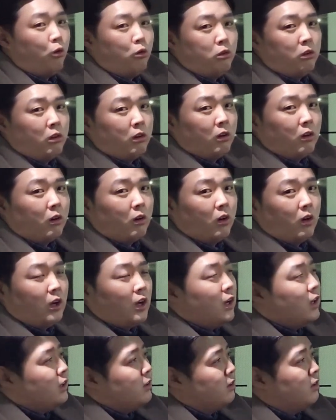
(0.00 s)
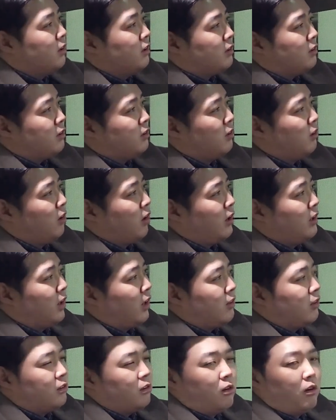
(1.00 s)
거울이에요. 이게
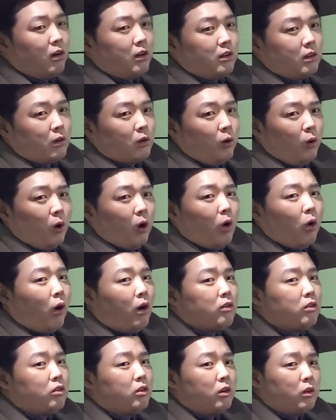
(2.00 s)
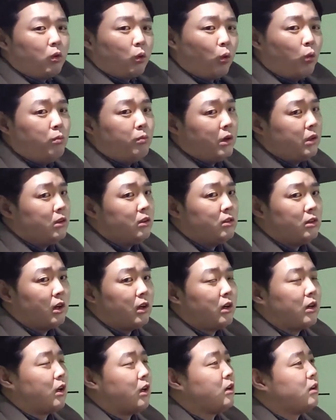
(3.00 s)
들어가냐 안 들어가냐로 확실히 롱바디
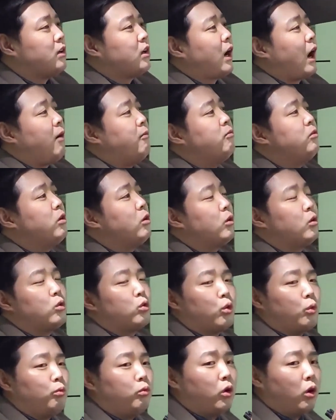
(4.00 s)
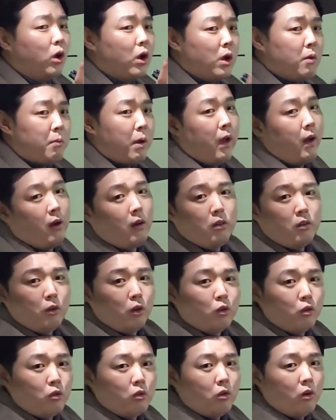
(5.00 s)
차량의 그 감성을 좀 더
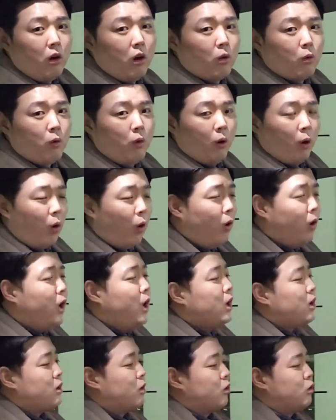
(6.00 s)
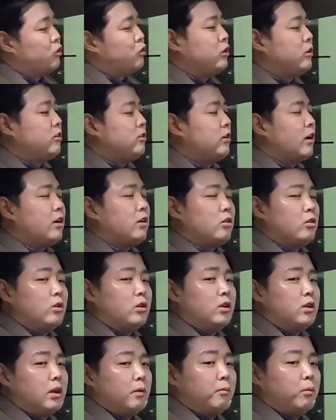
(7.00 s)
배가시켜주는 것 같고요. 그리고
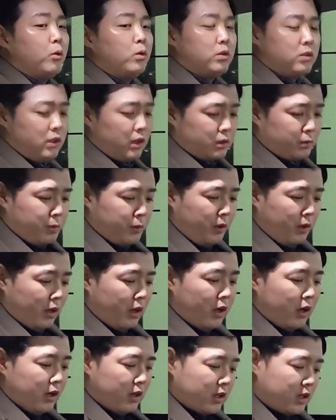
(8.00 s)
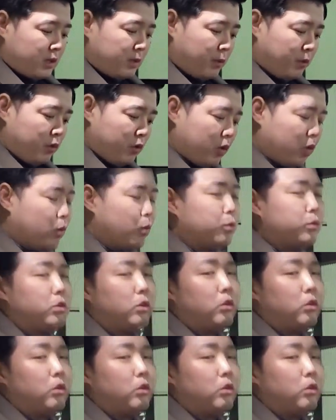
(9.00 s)
뒷자리도 일단 보시다시피 기본적인